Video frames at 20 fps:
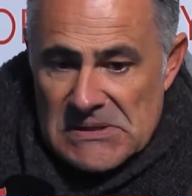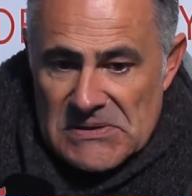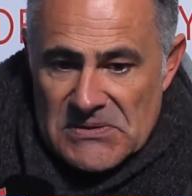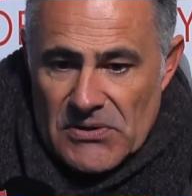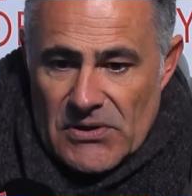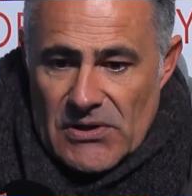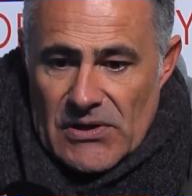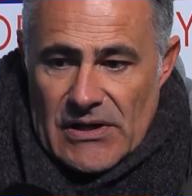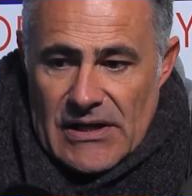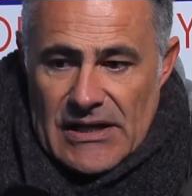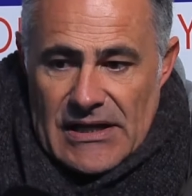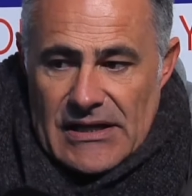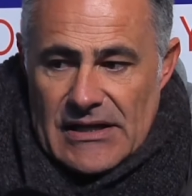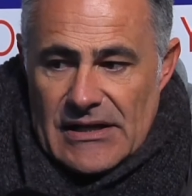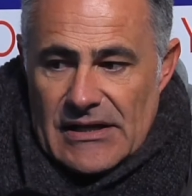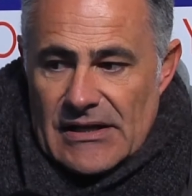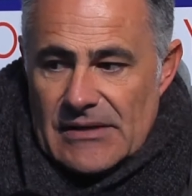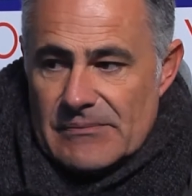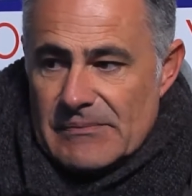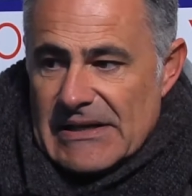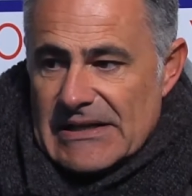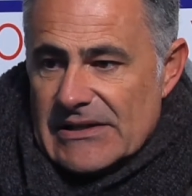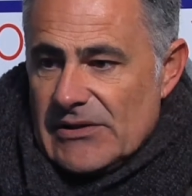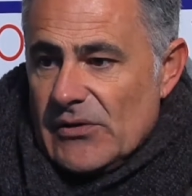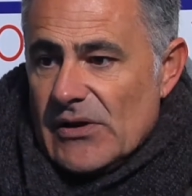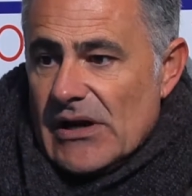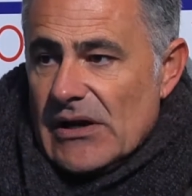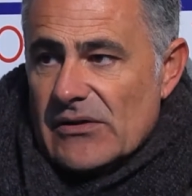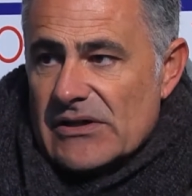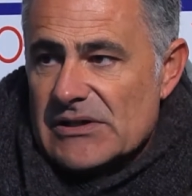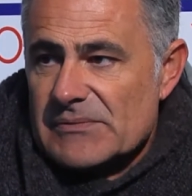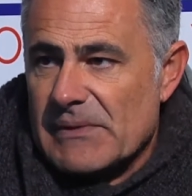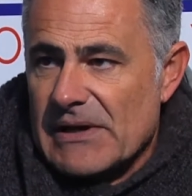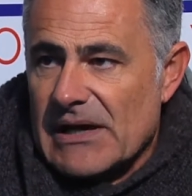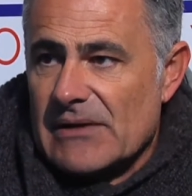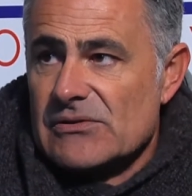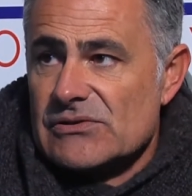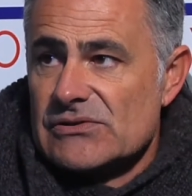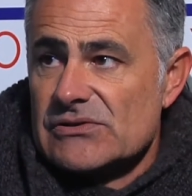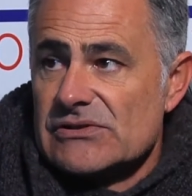Yo creo que el partido era lo que
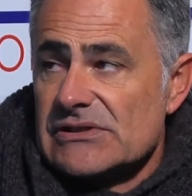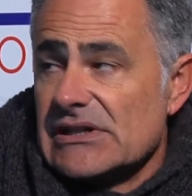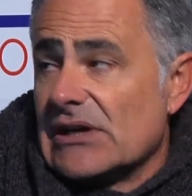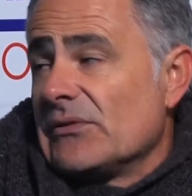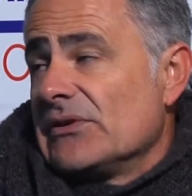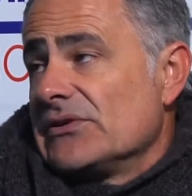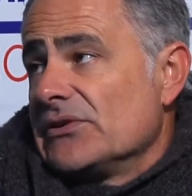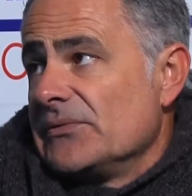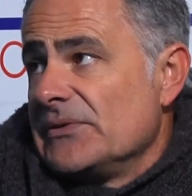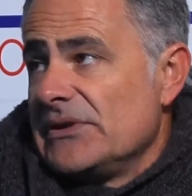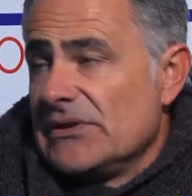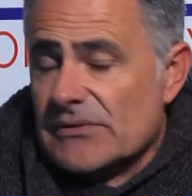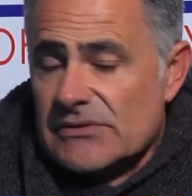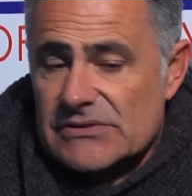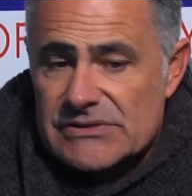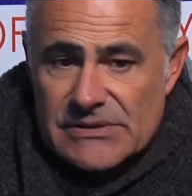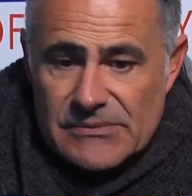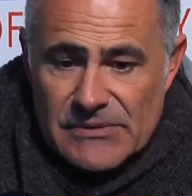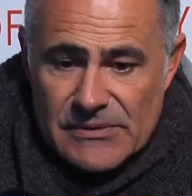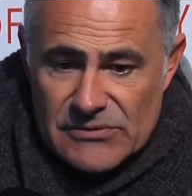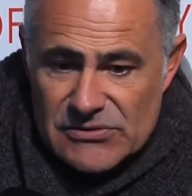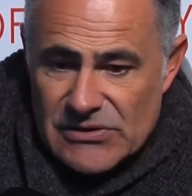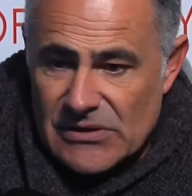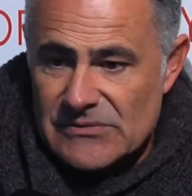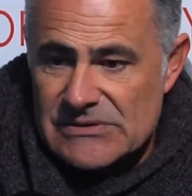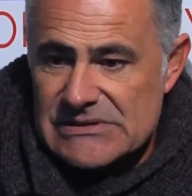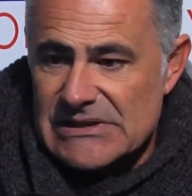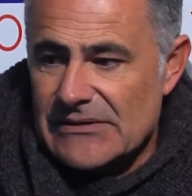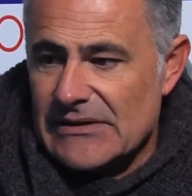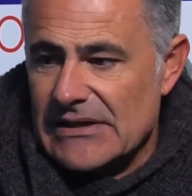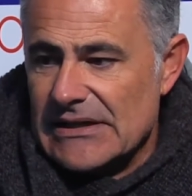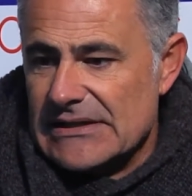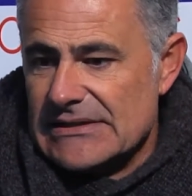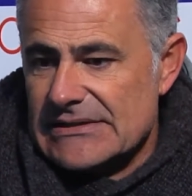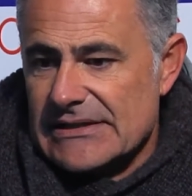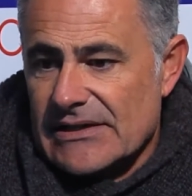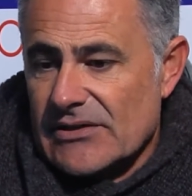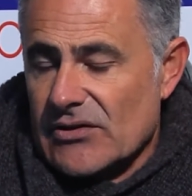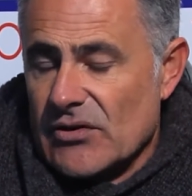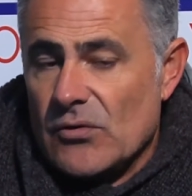esperábamos, ¿no? Ya cuando vino, si vimos cómo estaba el
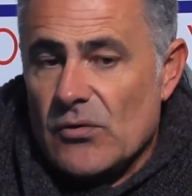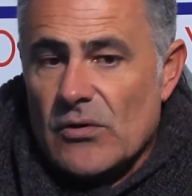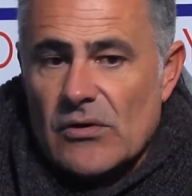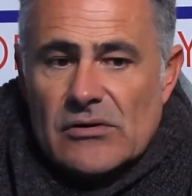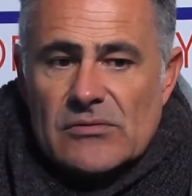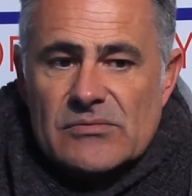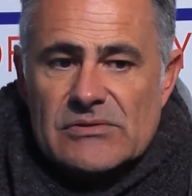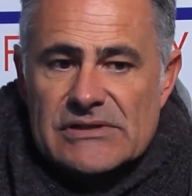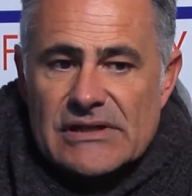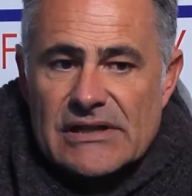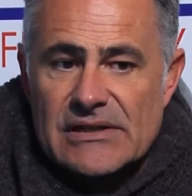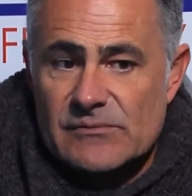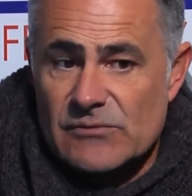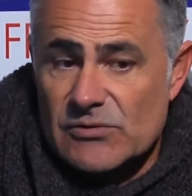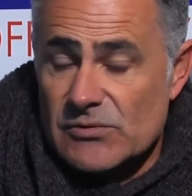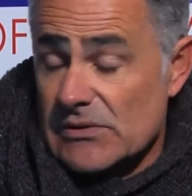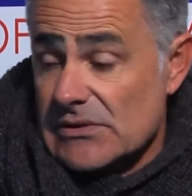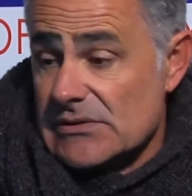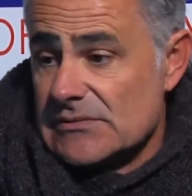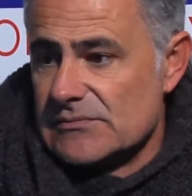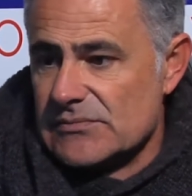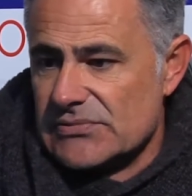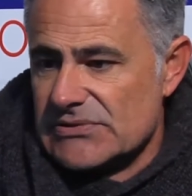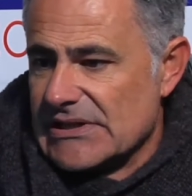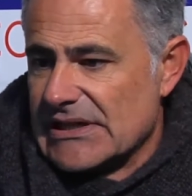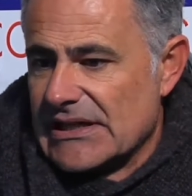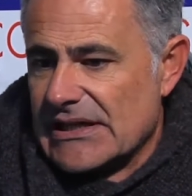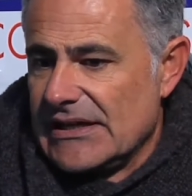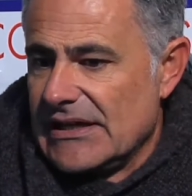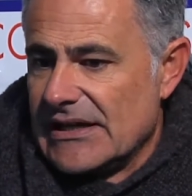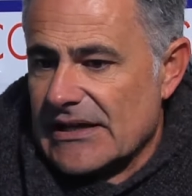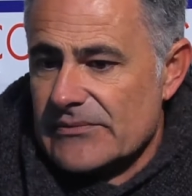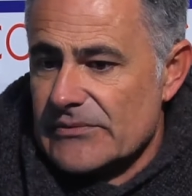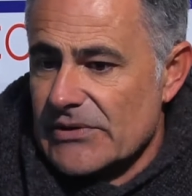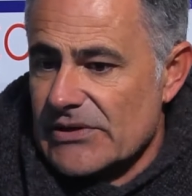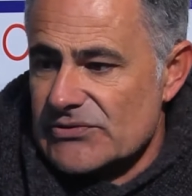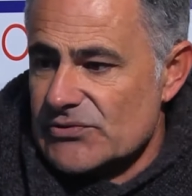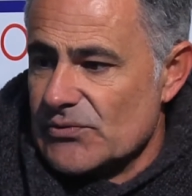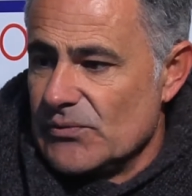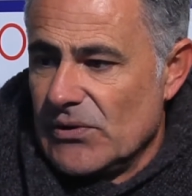terreno de juego, pues dijimos, bueno, pues aquí hay que
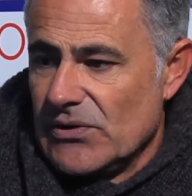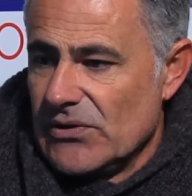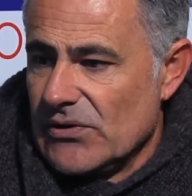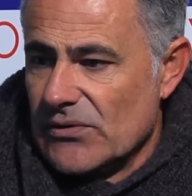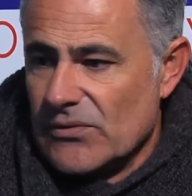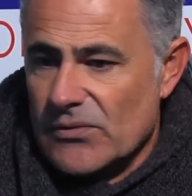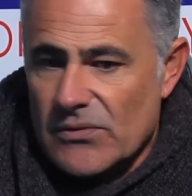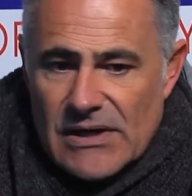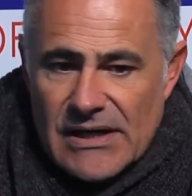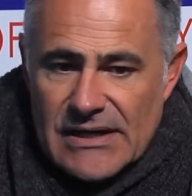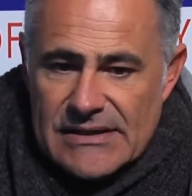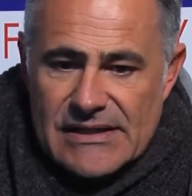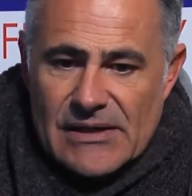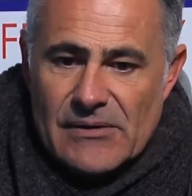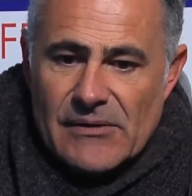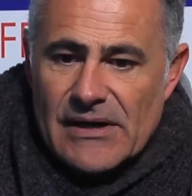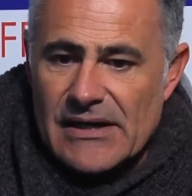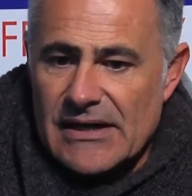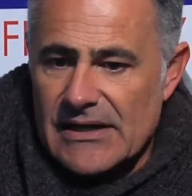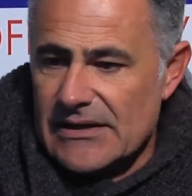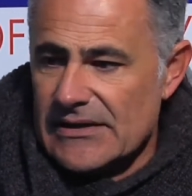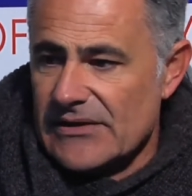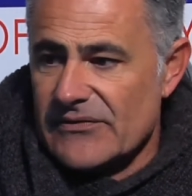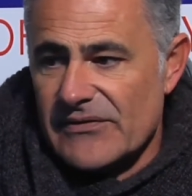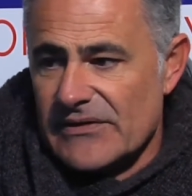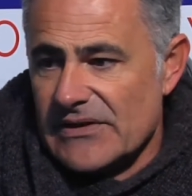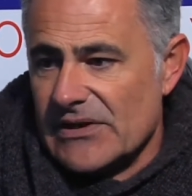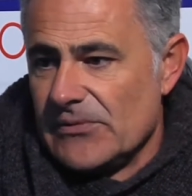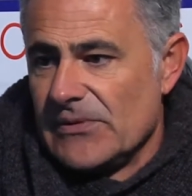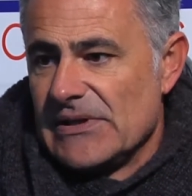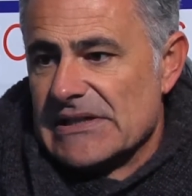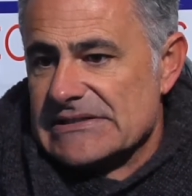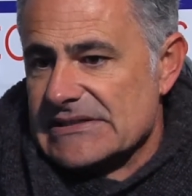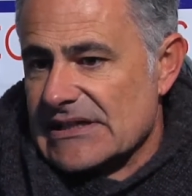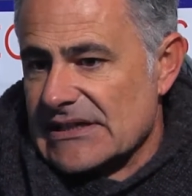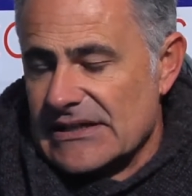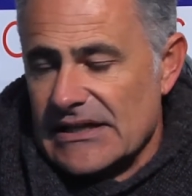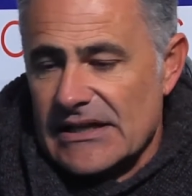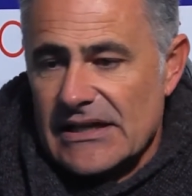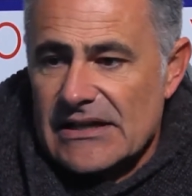ponerse un mono, currar, trabajar, defender bien
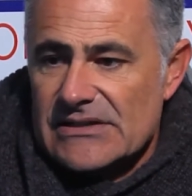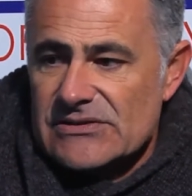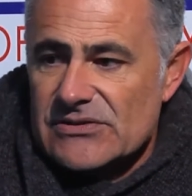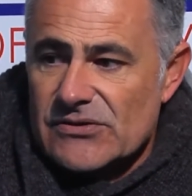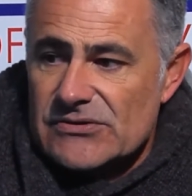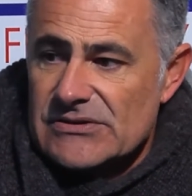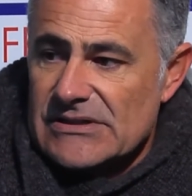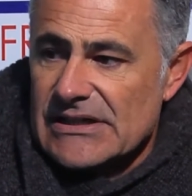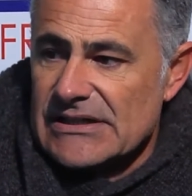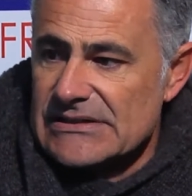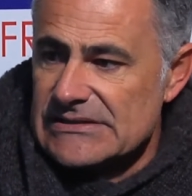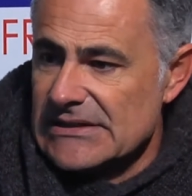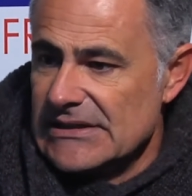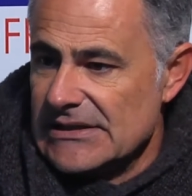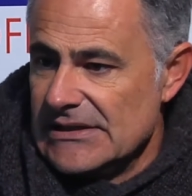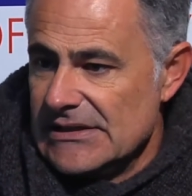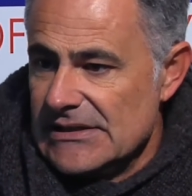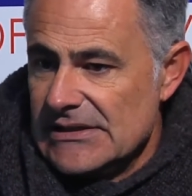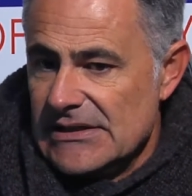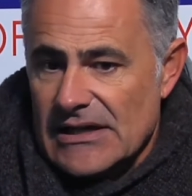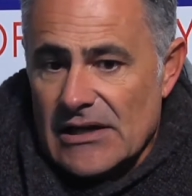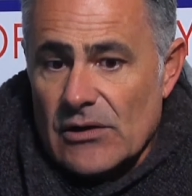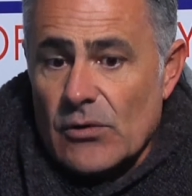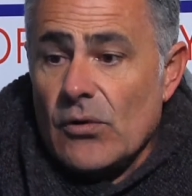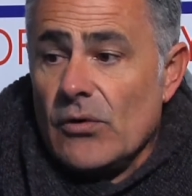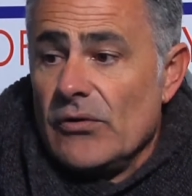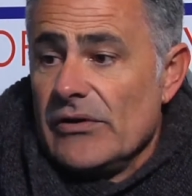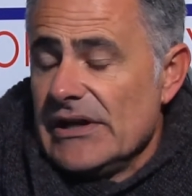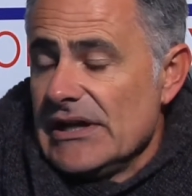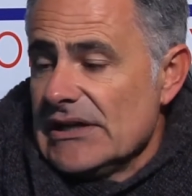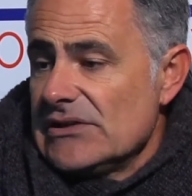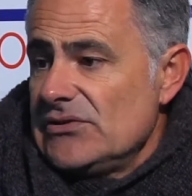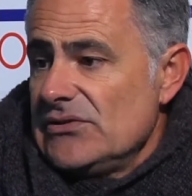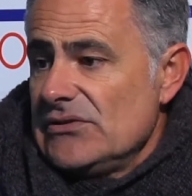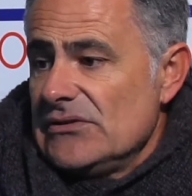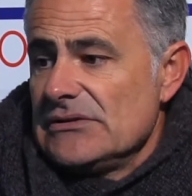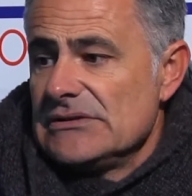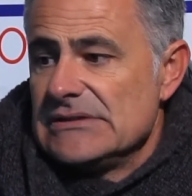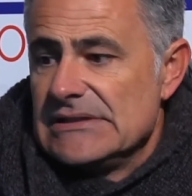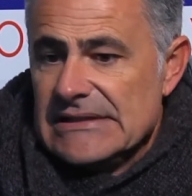estrategias, contras, el juego
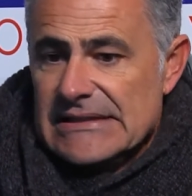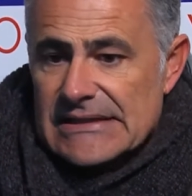directo